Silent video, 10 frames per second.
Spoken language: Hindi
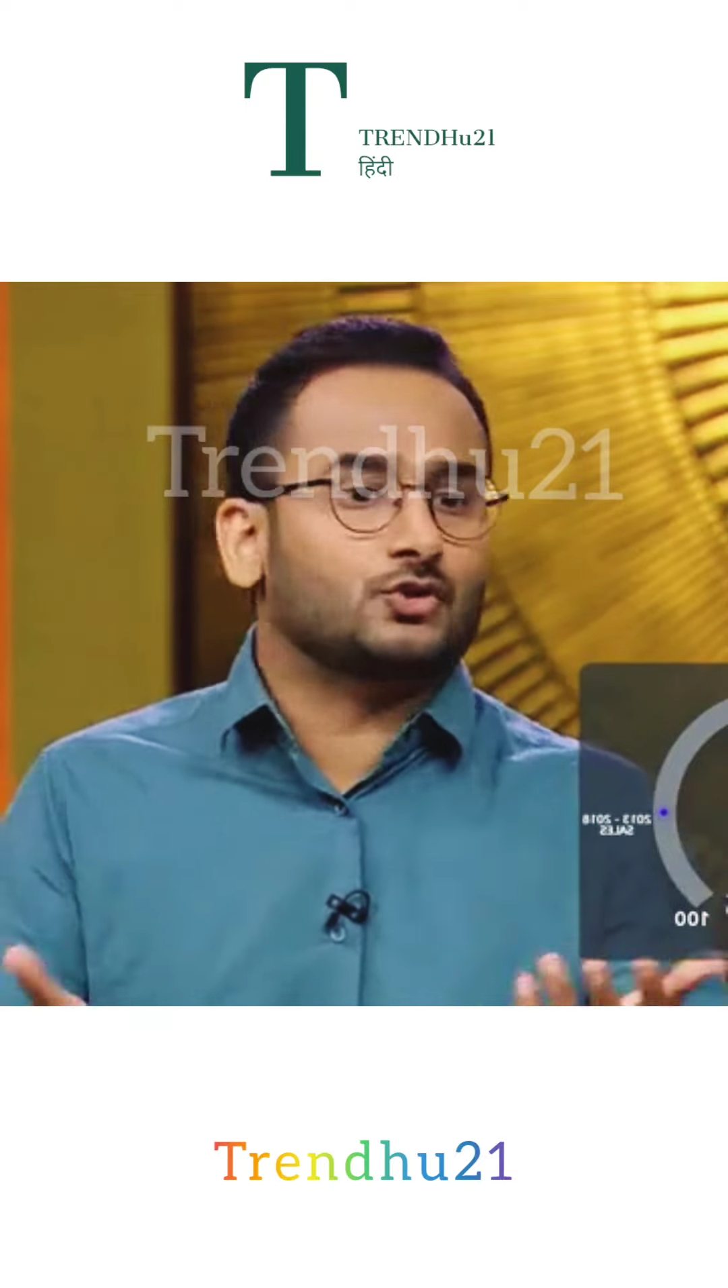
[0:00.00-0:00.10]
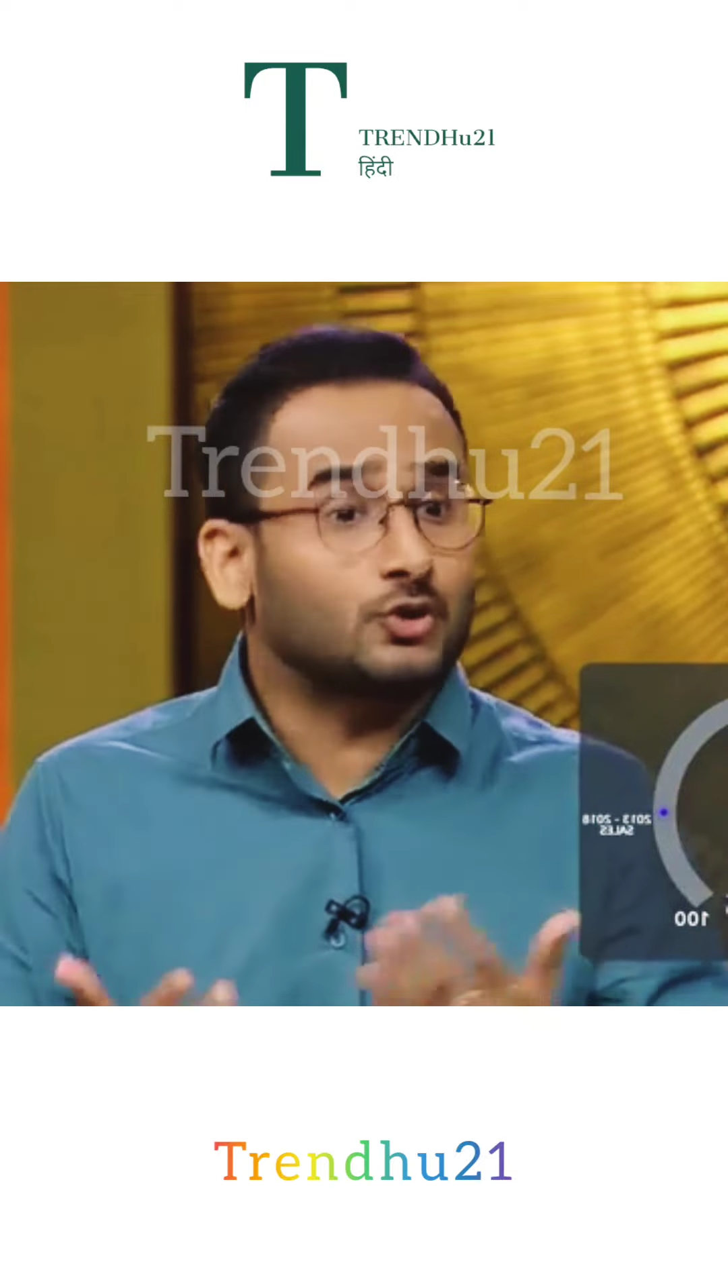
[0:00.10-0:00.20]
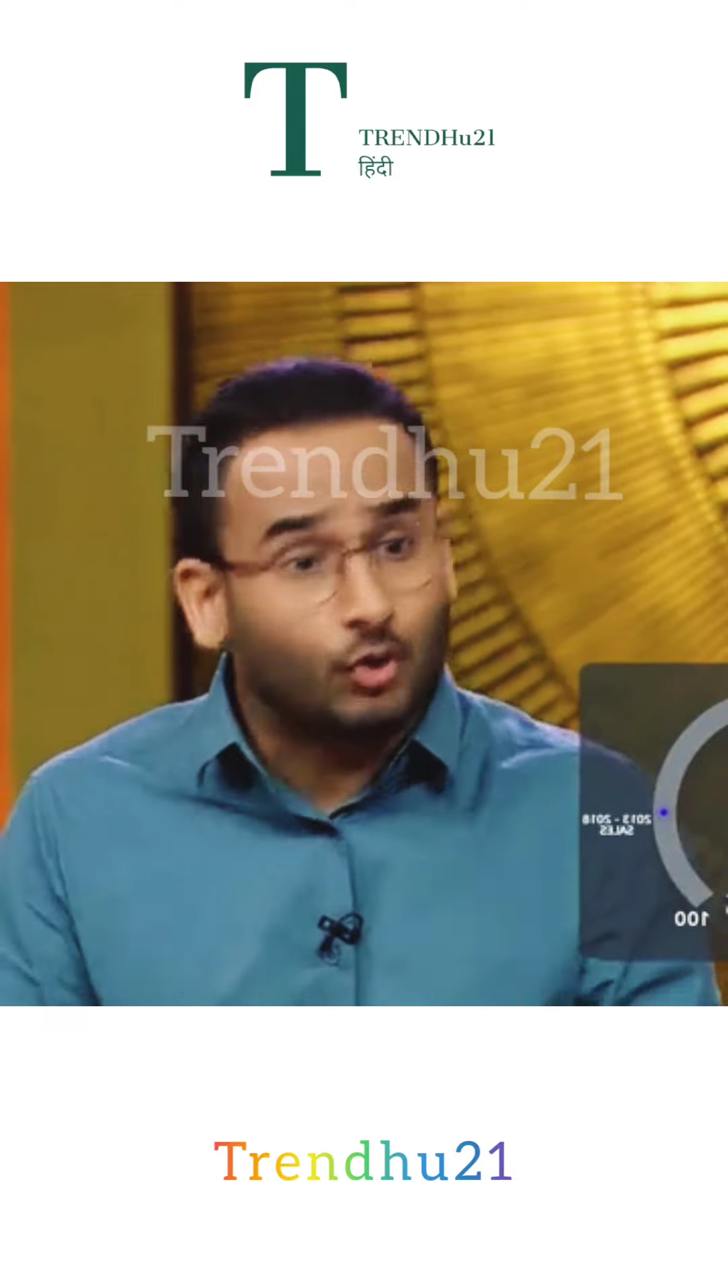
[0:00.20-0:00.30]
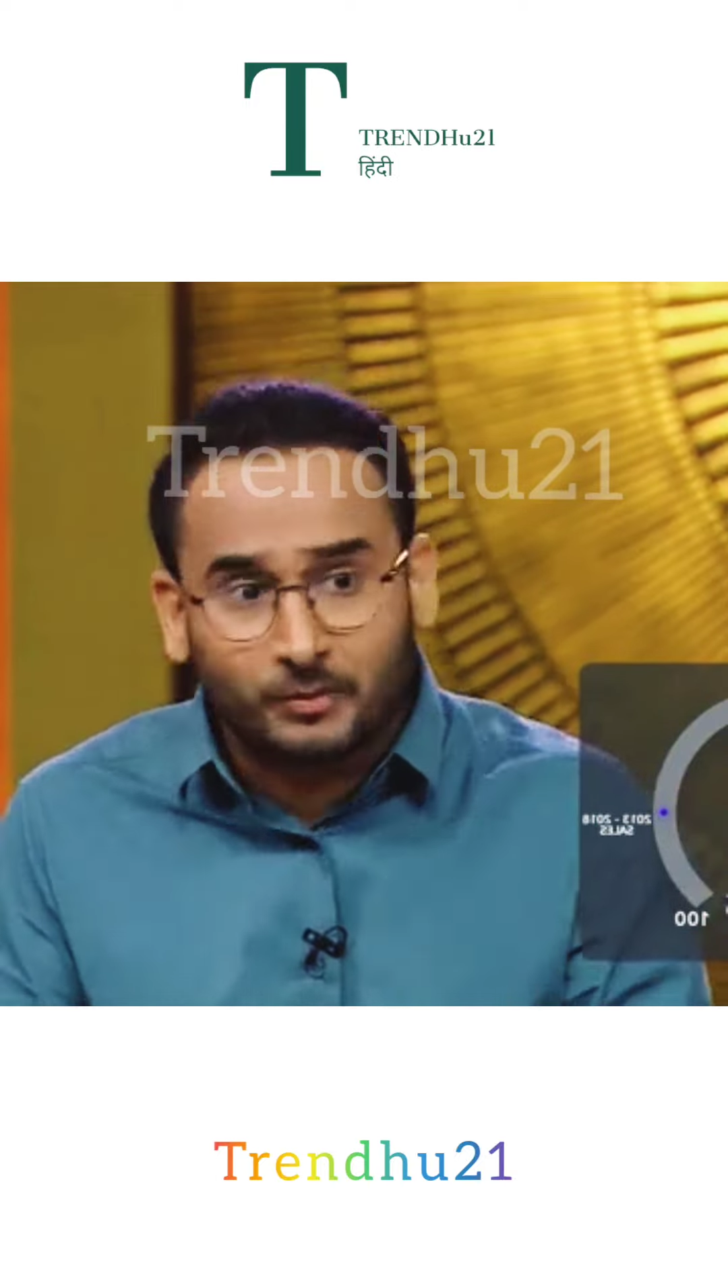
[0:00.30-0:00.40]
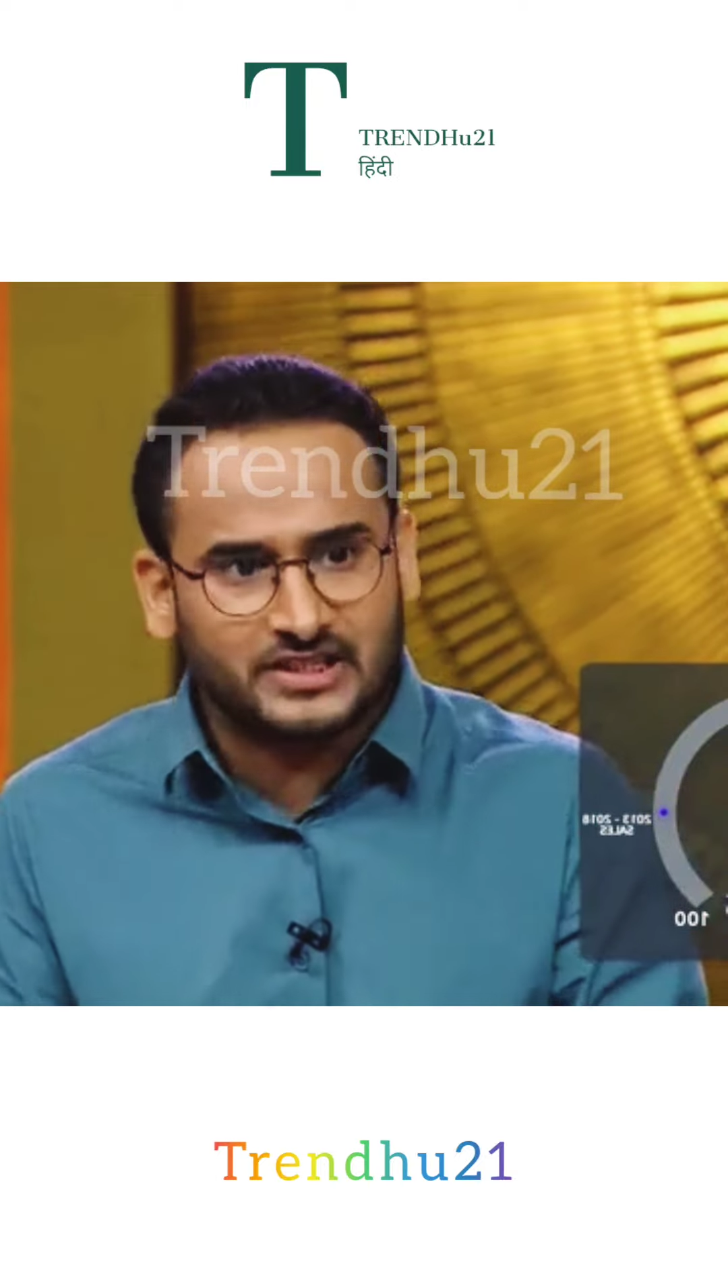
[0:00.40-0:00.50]
स्टोर
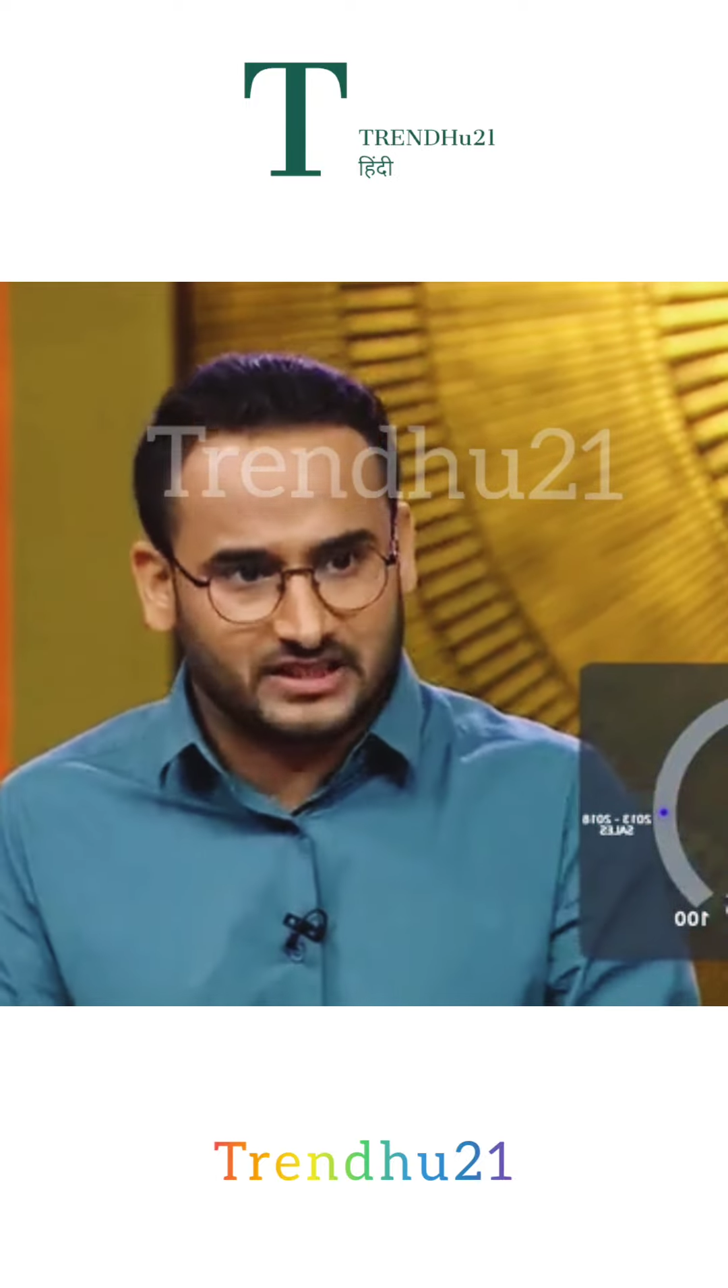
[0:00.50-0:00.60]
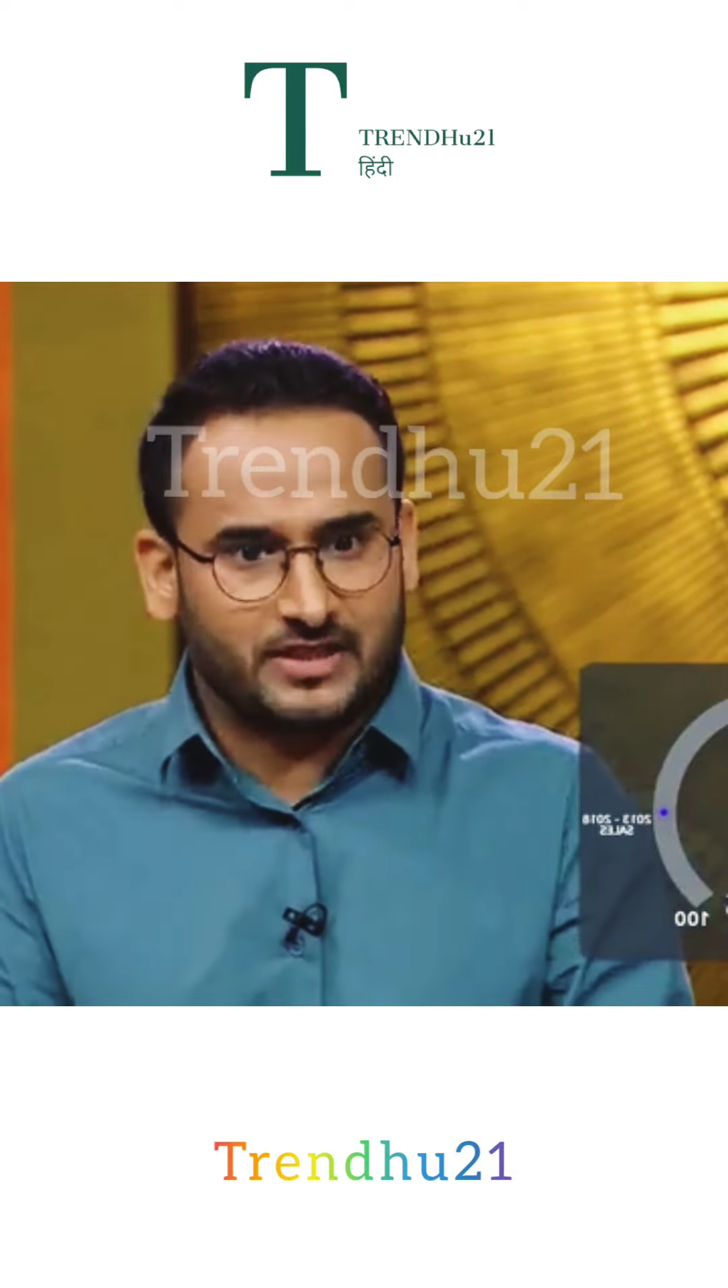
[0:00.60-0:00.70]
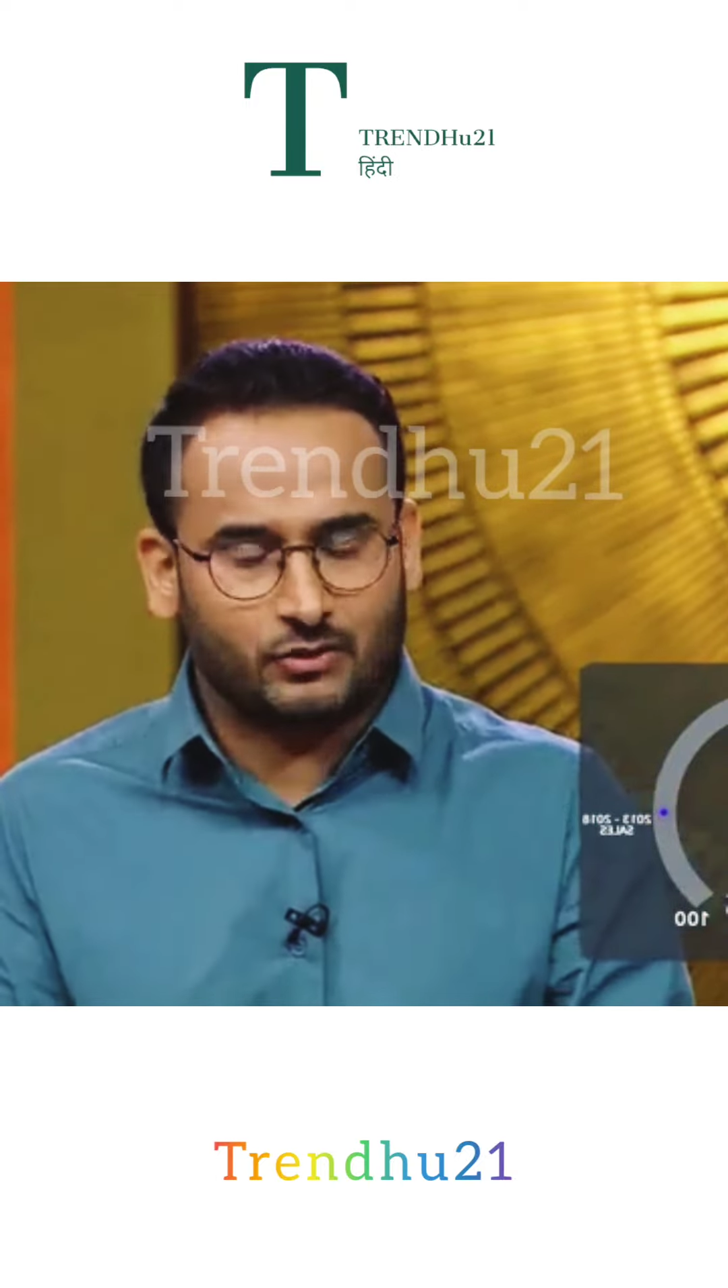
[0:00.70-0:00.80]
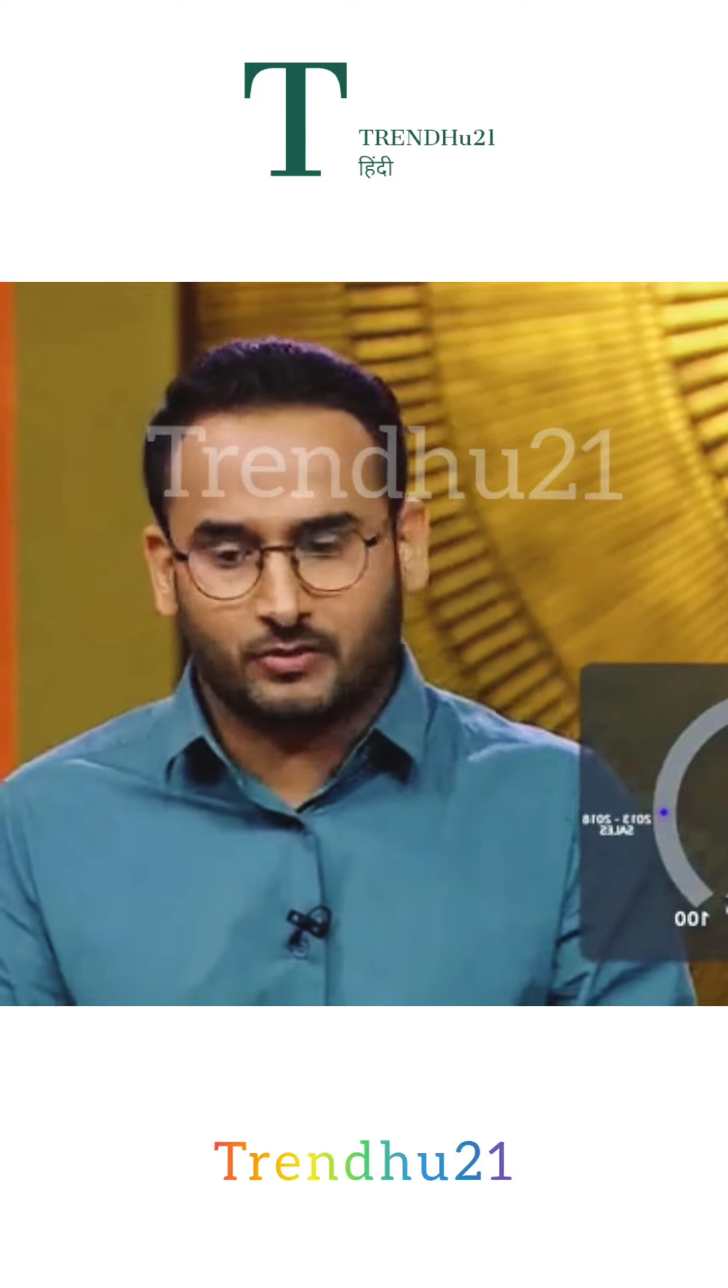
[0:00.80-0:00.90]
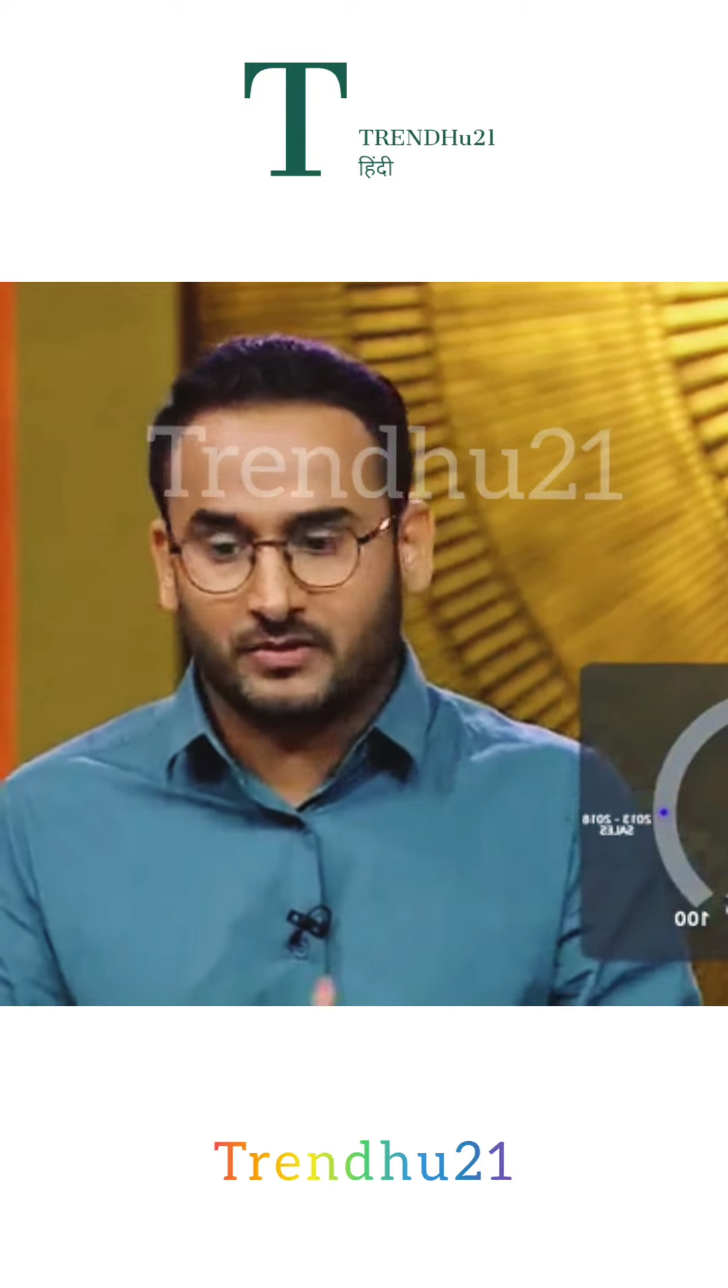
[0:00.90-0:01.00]
हो भी जाते बैंगलोर